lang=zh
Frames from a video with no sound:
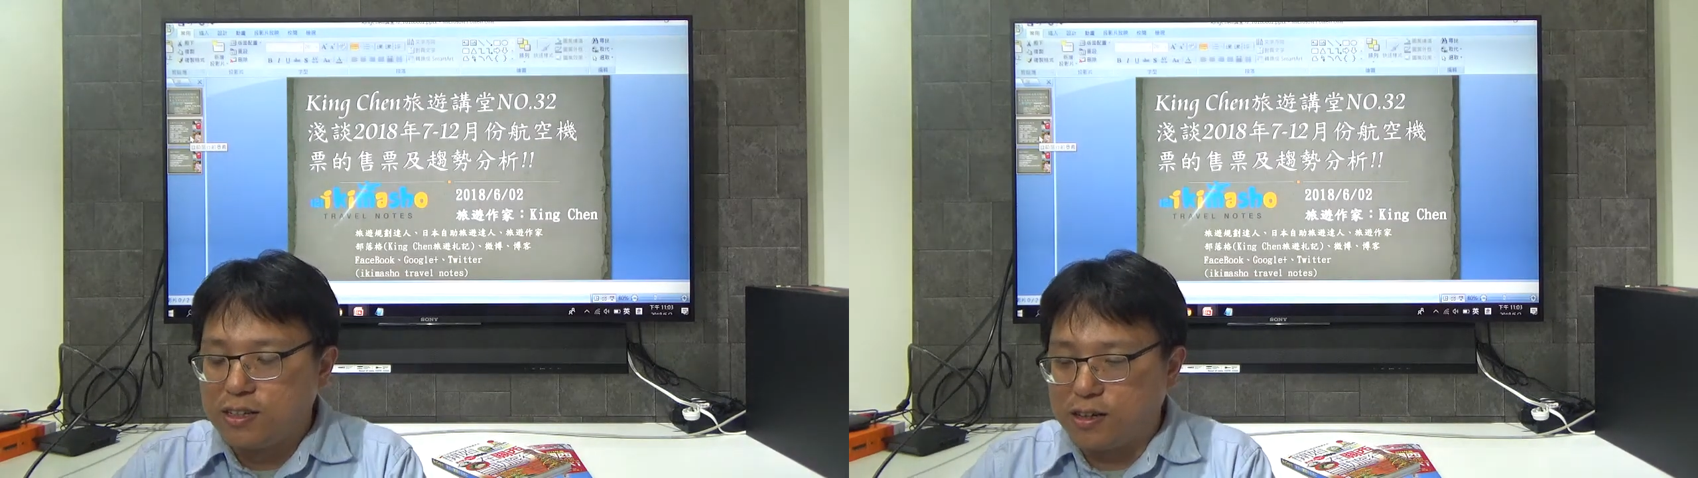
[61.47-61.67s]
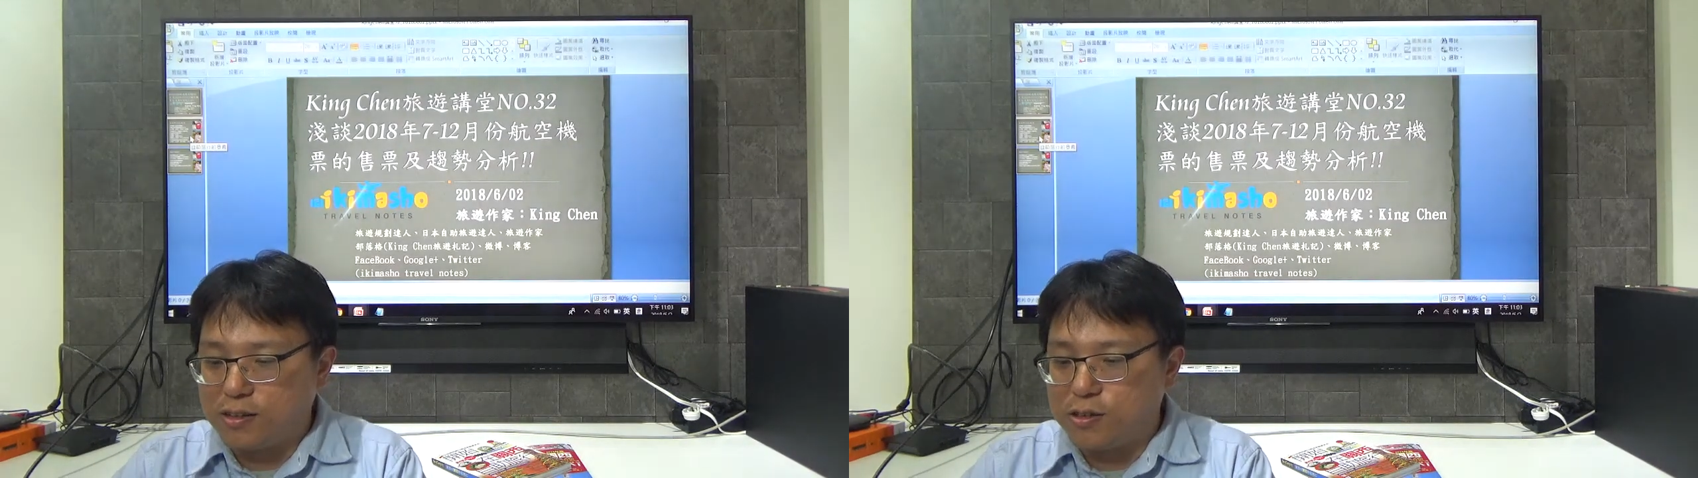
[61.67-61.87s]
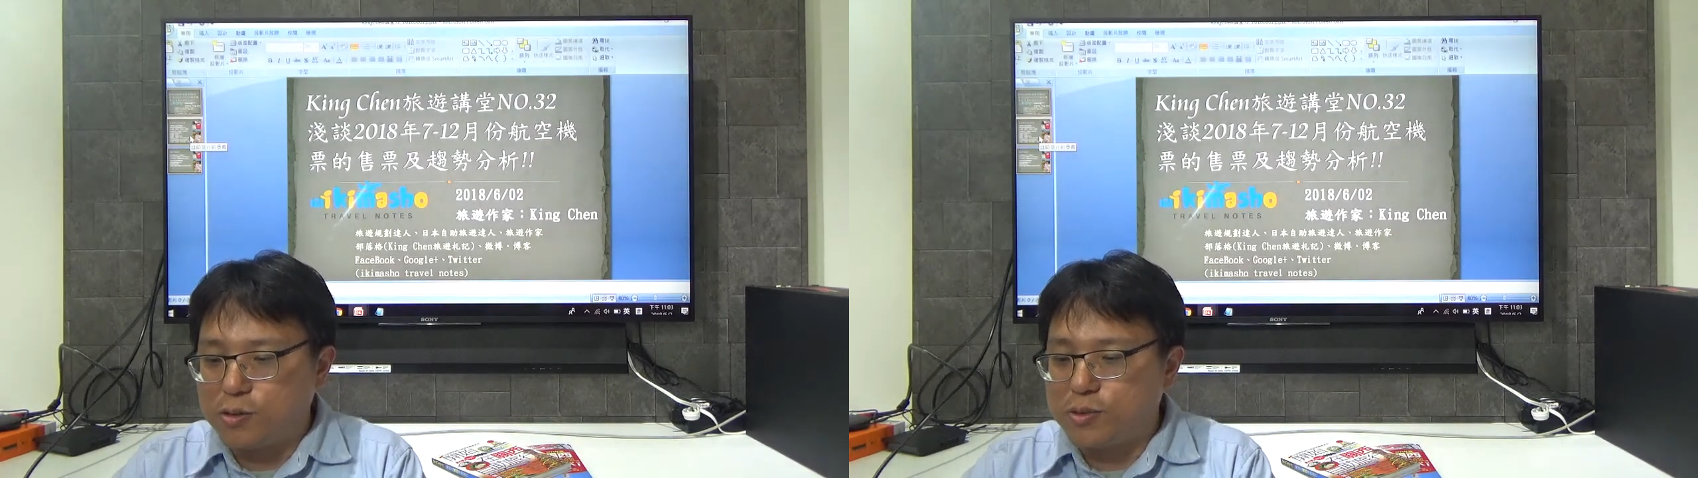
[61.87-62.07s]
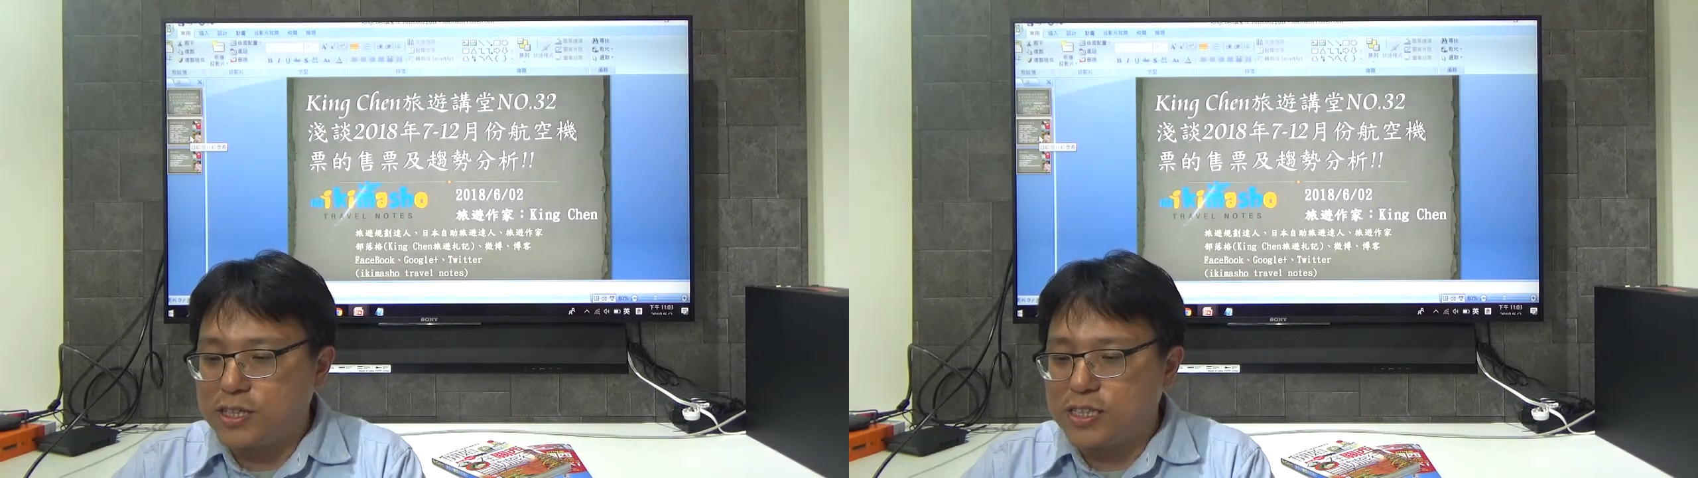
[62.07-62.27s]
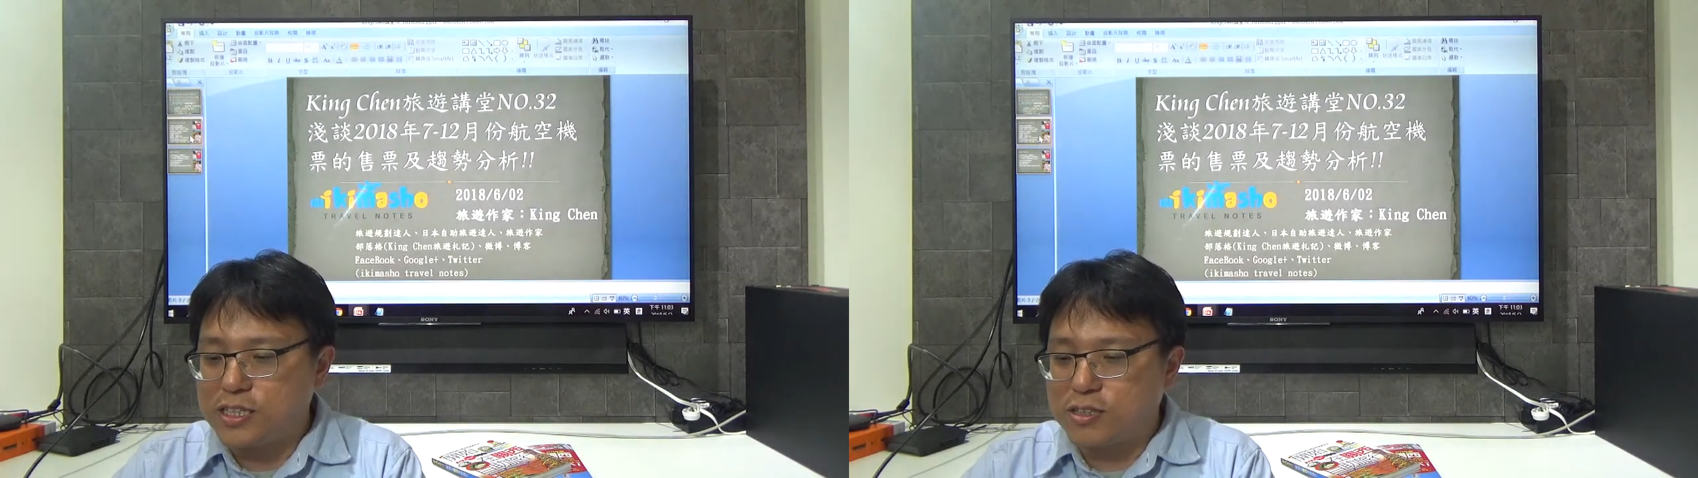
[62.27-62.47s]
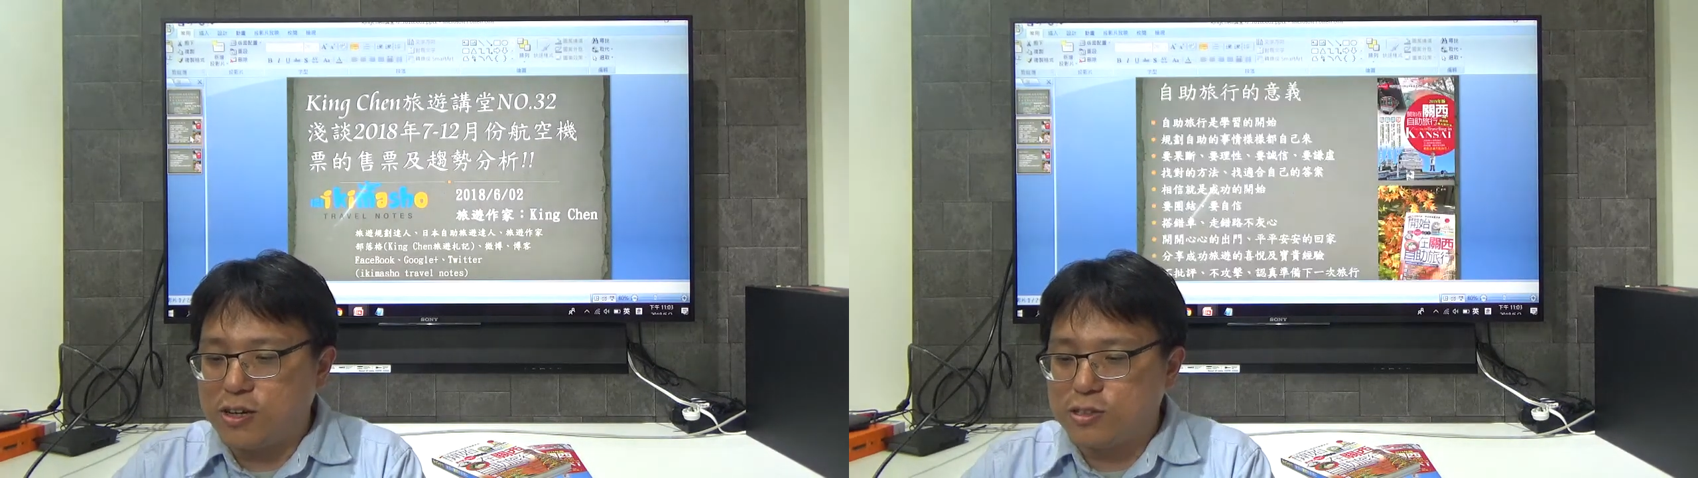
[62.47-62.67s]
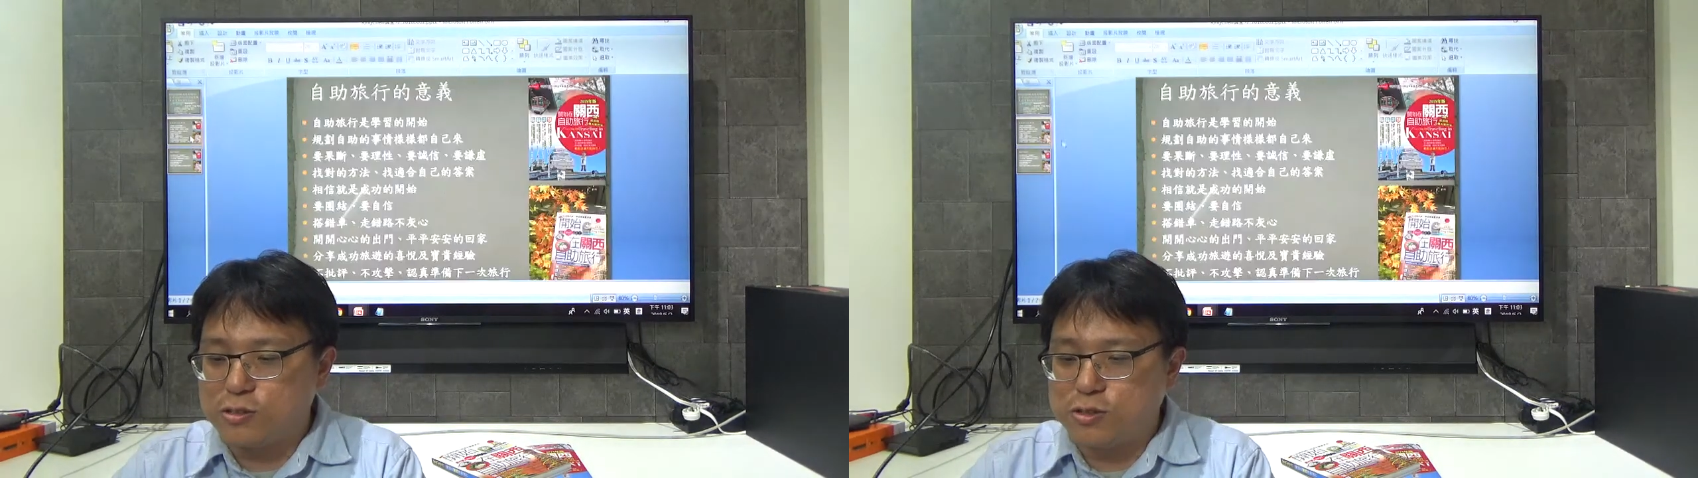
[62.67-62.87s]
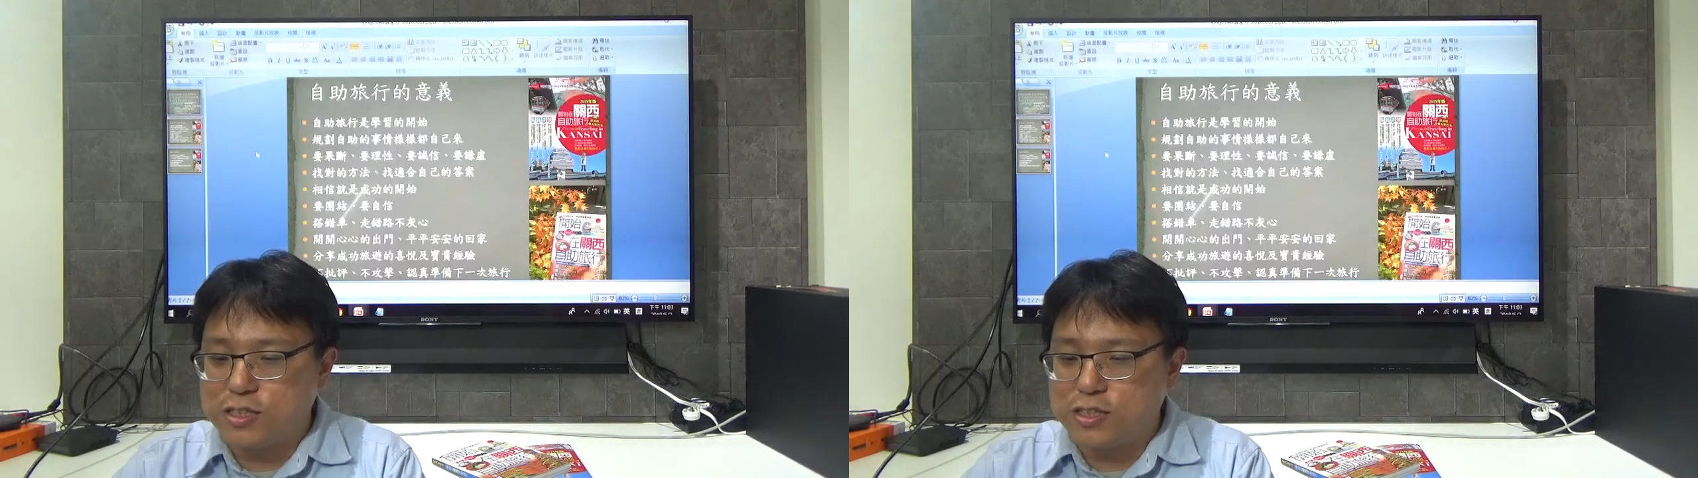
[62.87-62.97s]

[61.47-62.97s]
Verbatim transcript: 好，那我们这次快速